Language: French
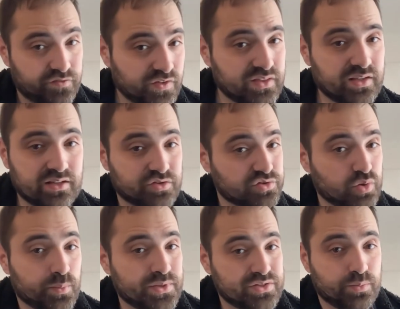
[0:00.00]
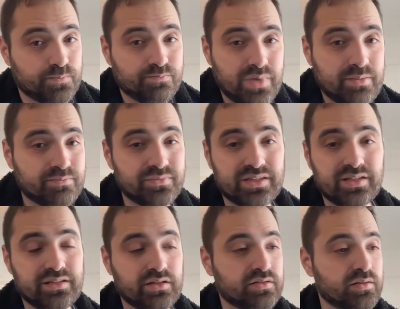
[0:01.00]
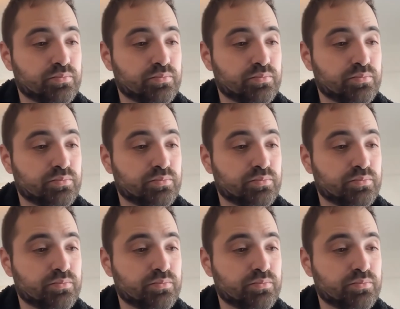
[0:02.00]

faites attention parce que même des,